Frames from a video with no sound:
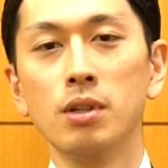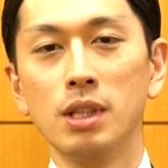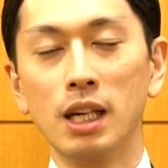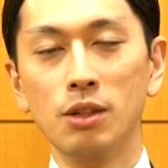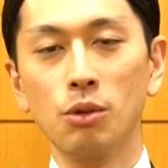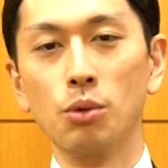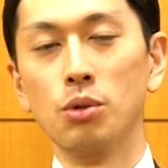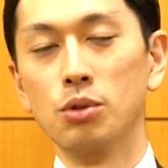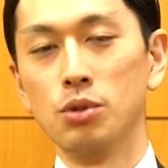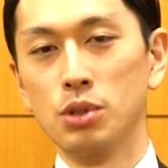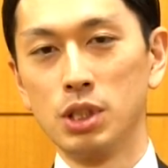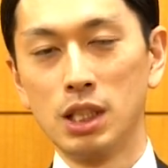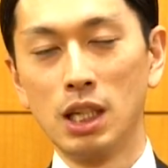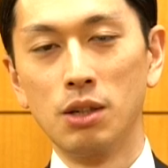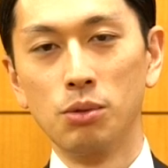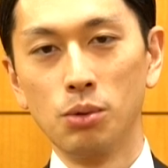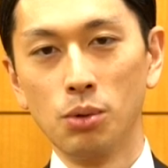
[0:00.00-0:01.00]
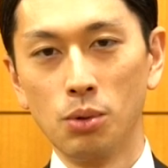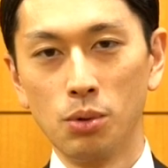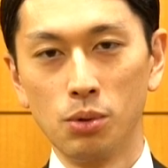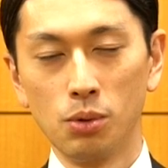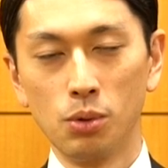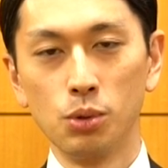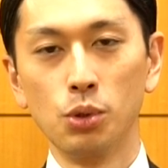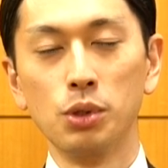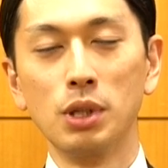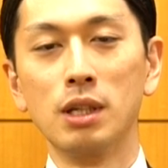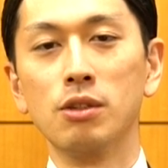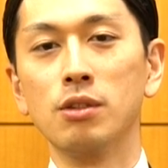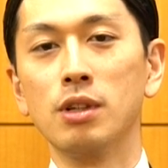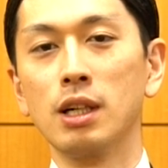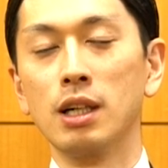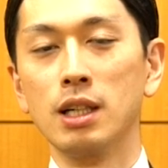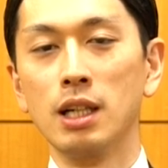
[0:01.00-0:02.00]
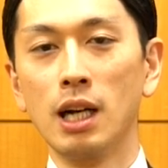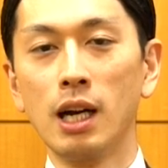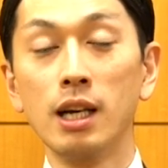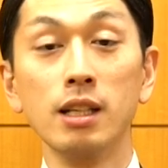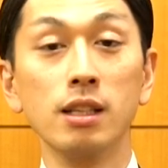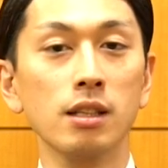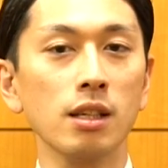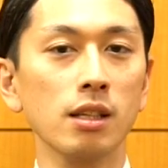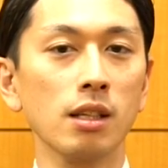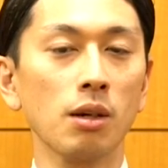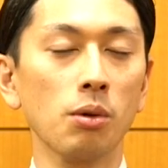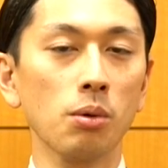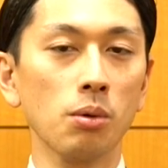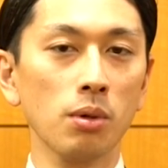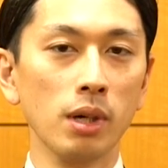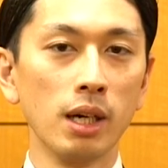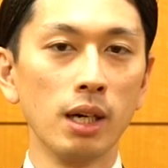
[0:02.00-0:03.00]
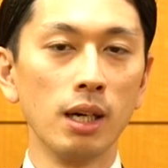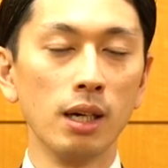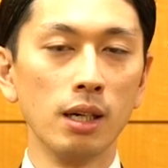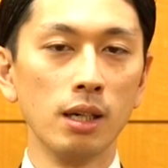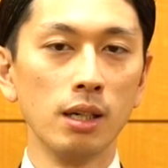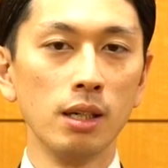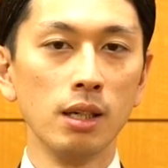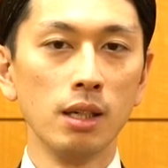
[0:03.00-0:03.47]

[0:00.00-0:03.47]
台所の下のところのこう戸棚の中に入っていた方が